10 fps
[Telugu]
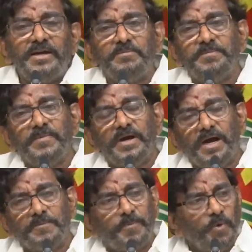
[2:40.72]
ఆయన
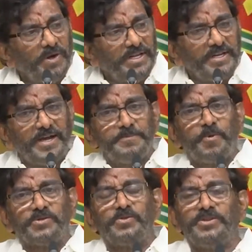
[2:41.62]
ఆడ పోలింగ్
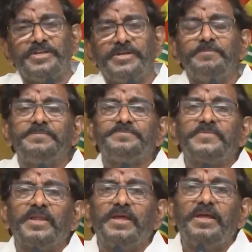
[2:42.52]
అయిపోతుంది
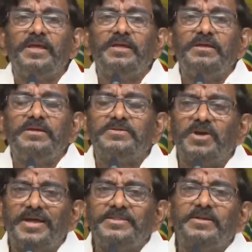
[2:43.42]

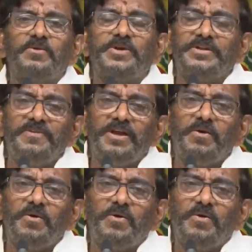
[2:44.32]
సాయంత్రం
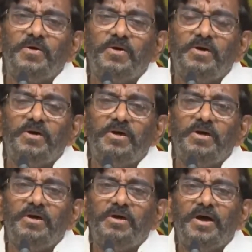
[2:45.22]
టీవీలో
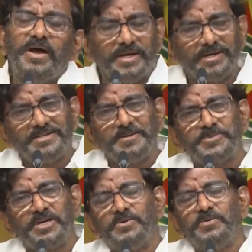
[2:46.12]
ఆయన ఎట్టి
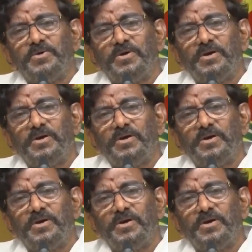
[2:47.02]
చెప్తాడు